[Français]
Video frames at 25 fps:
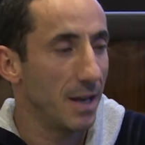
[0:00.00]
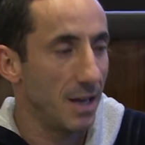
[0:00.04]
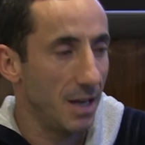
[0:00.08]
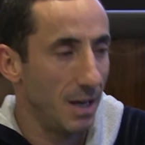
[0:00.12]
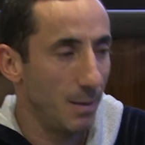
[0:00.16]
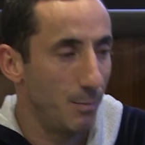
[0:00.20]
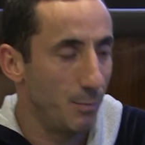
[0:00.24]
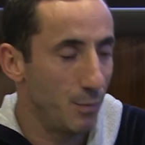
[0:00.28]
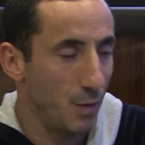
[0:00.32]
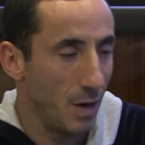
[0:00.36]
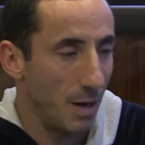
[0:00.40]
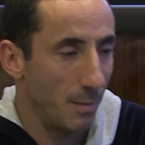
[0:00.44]

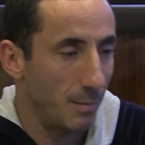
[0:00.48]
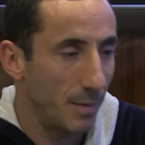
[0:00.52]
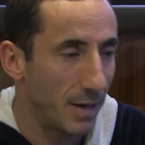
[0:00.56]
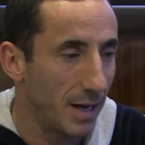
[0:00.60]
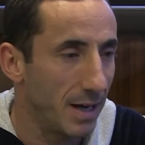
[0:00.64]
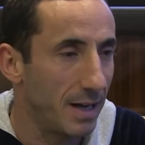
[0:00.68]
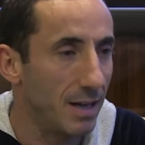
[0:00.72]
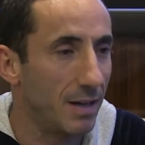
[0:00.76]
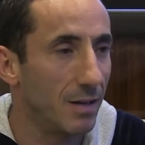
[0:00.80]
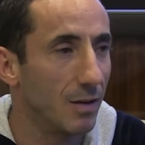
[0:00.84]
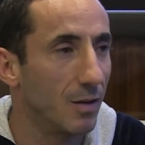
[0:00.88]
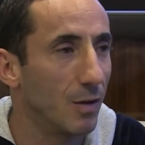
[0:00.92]
Et puis
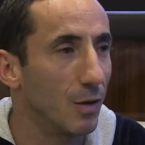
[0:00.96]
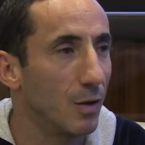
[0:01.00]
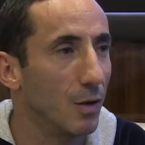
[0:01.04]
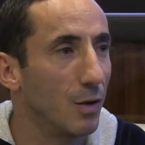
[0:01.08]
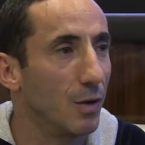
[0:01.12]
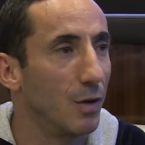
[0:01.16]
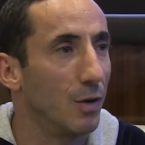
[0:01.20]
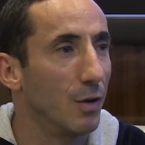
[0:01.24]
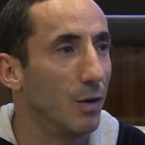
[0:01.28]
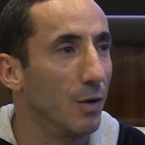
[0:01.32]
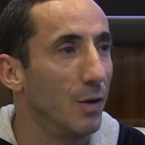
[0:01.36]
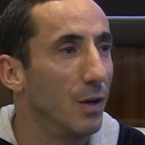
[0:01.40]
après,
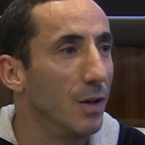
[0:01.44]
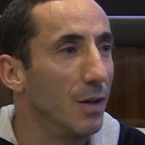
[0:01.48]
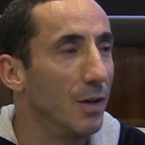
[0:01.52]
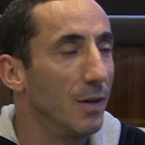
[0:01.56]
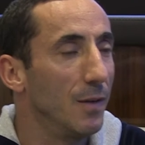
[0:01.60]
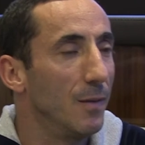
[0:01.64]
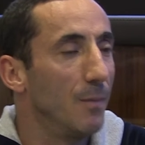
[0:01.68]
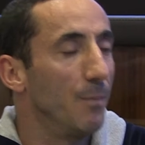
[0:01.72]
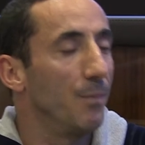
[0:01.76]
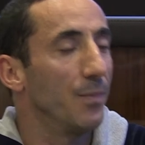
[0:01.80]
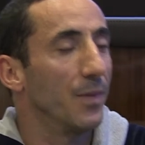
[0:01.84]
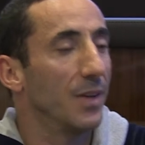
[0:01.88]
euh,
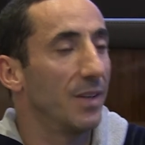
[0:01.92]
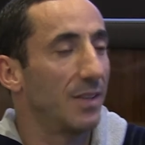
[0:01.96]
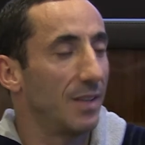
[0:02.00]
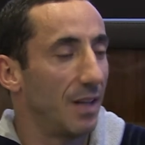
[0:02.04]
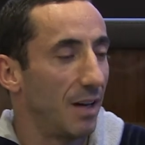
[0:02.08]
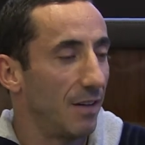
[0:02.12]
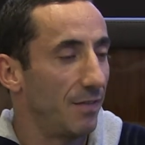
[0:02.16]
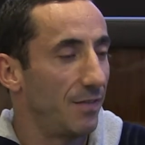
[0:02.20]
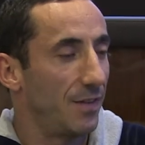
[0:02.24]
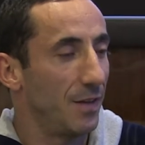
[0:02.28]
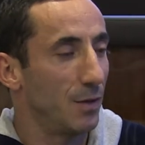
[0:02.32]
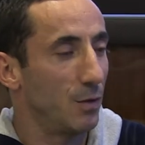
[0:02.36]

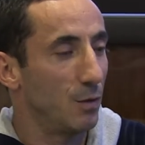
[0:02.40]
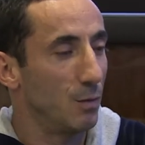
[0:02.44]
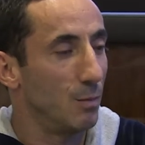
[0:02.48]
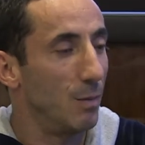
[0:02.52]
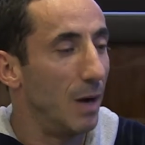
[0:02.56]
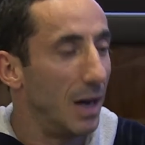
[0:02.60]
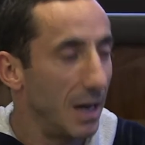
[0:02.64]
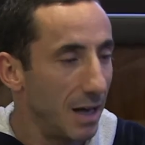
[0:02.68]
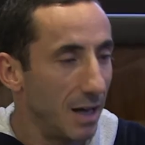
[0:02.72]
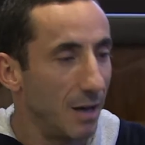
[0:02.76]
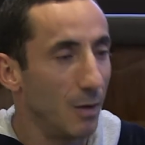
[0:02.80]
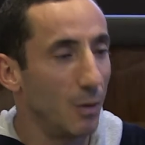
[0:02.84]
ça a fait du
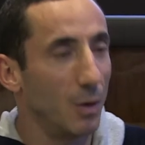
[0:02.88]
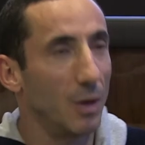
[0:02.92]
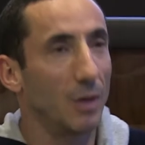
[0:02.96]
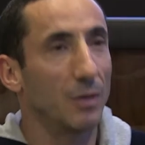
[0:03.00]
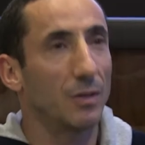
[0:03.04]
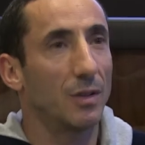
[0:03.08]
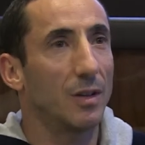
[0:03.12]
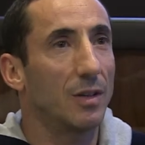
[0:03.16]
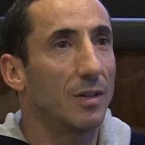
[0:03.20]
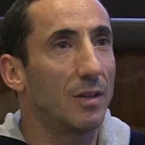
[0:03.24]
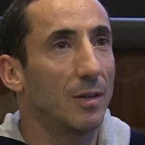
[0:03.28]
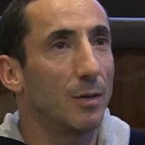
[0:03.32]
mal à.
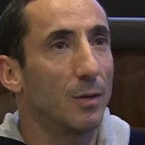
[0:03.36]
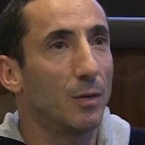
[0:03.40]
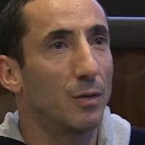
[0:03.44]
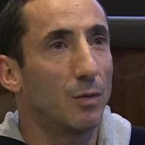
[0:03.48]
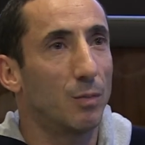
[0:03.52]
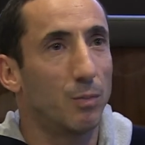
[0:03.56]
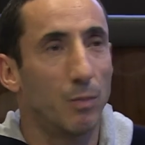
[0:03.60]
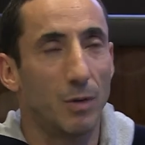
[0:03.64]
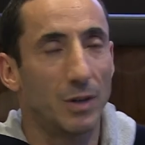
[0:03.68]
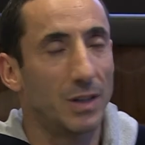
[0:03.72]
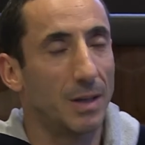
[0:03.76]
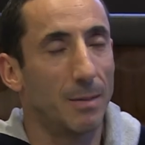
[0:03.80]

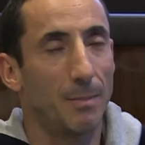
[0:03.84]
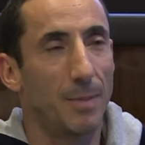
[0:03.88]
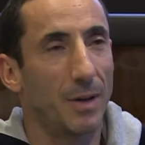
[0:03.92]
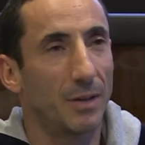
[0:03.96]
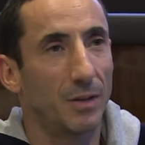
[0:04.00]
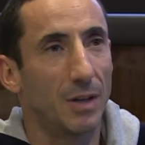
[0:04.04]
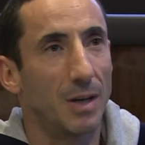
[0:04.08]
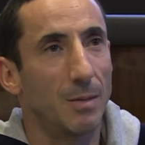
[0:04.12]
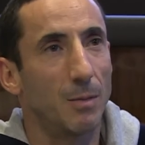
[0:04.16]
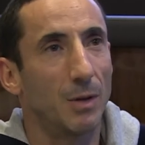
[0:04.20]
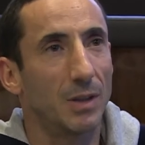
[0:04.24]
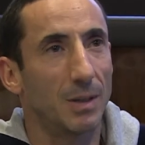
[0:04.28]
ça,
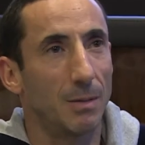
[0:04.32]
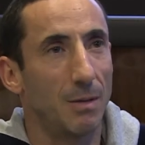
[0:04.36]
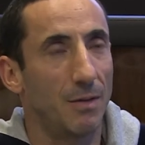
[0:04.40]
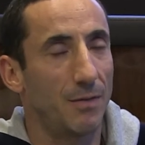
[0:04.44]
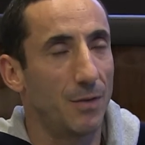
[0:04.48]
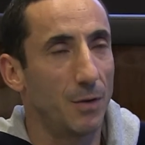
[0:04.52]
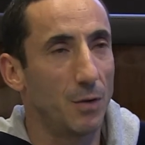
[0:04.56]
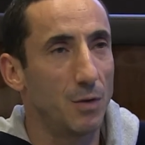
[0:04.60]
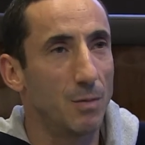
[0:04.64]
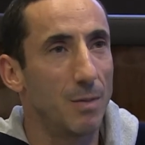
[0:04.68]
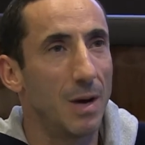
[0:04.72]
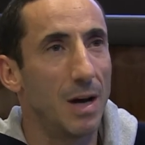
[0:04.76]
personnellement, ça m'a
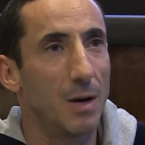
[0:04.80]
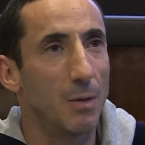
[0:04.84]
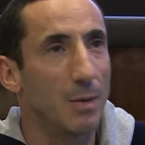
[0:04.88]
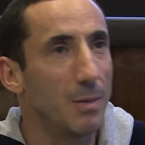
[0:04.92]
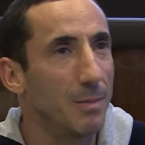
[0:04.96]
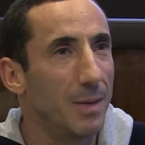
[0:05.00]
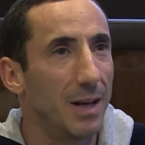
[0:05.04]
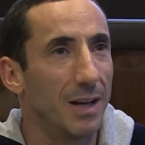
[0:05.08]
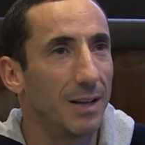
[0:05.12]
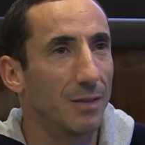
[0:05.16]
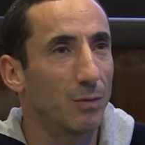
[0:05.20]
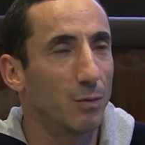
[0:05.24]
fait du mal, oui,
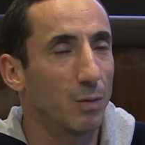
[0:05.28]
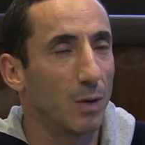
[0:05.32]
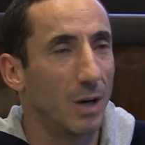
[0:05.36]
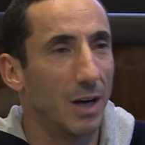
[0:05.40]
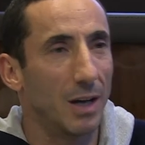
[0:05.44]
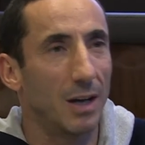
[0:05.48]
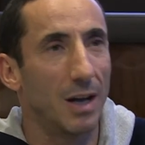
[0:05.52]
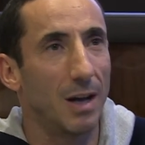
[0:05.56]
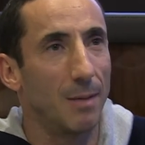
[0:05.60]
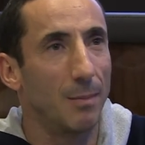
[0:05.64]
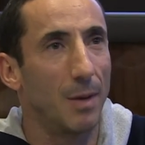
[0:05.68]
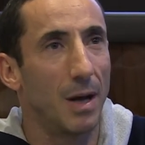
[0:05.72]
mais hein, sur
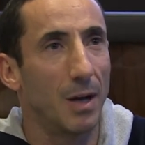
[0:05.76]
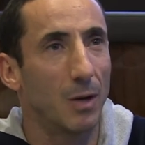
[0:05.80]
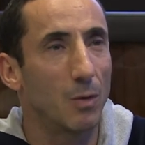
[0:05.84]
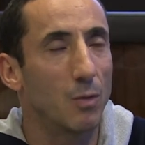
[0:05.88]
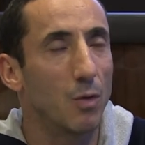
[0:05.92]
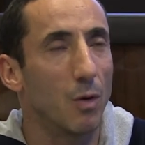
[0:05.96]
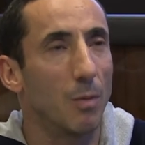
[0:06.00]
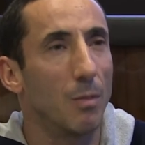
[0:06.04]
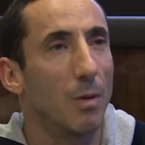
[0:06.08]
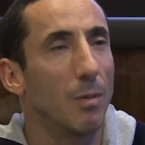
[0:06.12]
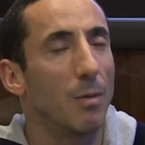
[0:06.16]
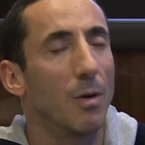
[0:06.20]
un,
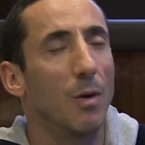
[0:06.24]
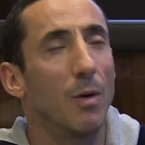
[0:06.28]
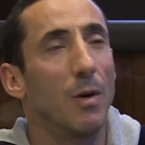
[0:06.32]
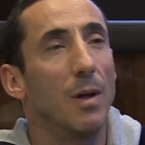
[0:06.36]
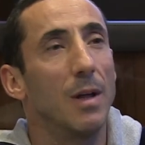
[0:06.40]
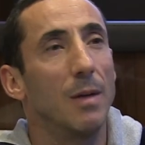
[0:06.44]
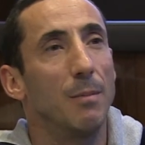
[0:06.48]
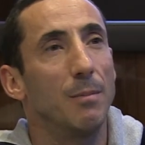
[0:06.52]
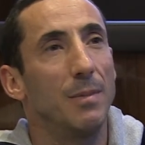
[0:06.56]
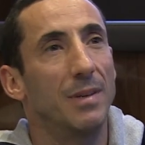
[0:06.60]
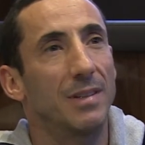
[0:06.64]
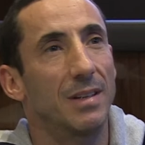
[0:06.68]
court moment.
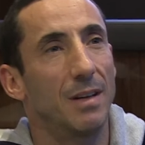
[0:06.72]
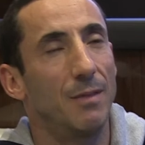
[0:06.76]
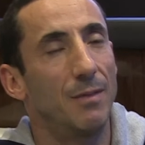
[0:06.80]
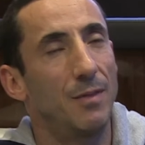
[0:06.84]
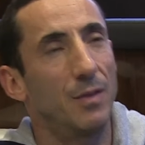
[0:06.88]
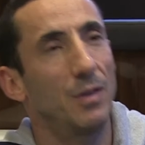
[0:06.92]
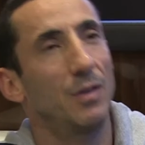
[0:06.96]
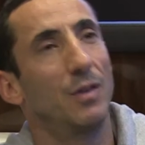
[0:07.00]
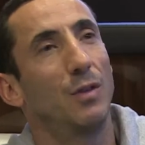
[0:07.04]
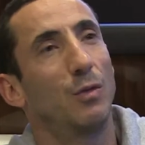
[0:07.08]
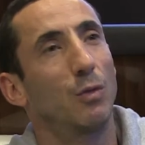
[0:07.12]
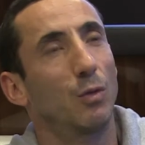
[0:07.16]
Mais ça me
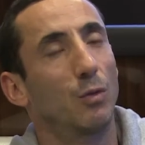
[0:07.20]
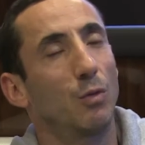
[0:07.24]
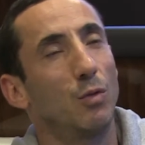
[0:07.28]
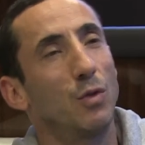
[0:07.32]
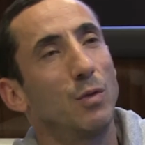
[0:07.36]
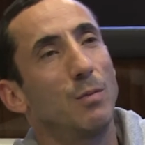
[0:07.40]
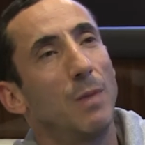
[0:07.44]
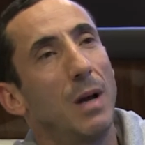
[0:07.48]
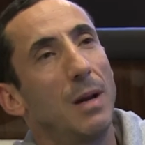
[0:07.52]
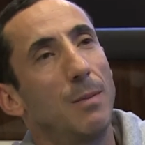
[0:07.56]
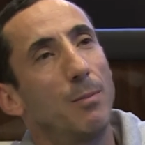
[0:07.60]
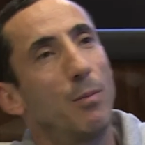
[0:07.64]
faisait surtout
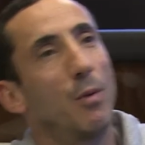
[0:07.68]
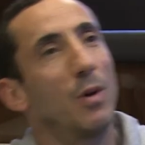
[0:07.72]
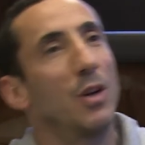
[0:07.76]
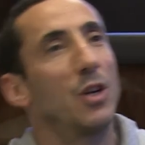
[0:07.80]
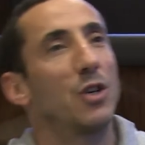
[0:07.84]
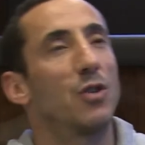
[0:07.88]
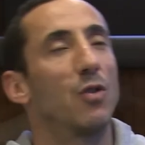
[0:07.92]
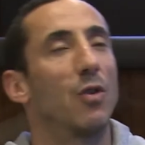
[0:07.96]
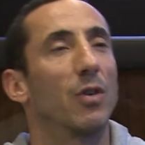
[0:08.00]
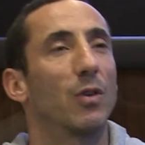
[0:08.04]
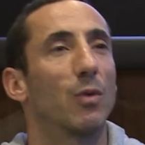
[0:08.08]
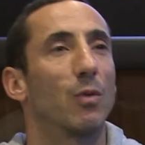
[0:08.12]
du mal pour
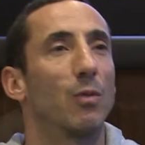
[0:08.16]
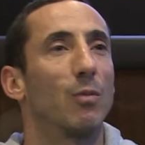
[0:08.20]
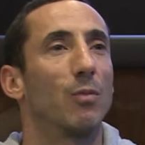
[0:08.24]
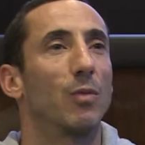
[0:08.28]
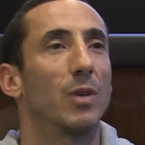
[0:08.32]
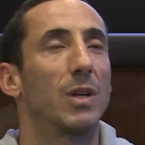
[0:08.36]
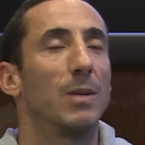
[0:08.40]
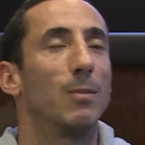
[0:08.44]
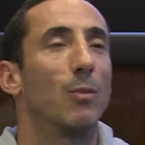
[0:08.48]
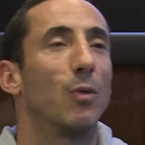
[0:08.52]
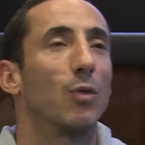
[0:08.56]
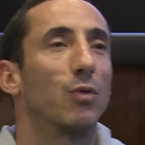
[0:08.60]
les gens
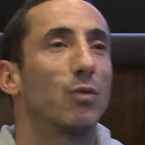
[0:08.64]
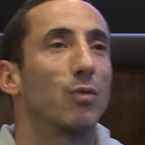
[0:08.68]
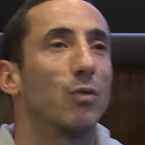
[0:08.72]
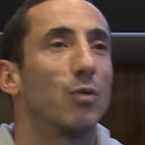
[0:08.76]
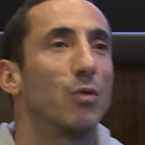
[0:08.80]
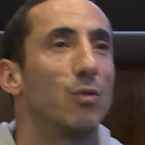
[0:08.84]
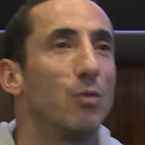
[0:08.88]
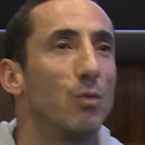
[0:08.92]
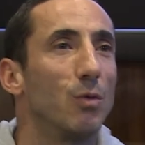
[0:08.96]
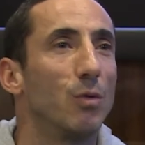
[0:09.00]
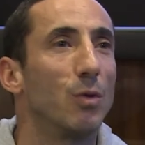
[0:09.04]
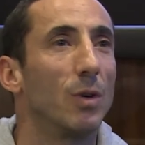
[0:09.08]
qui, m'ont
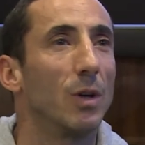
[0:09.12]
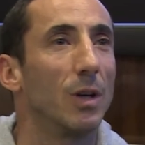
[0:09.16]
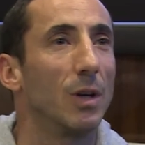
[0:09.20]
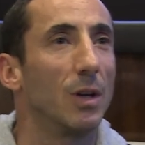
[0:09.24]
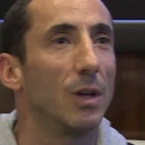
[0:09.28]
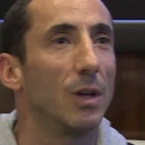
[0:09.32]
soutenu.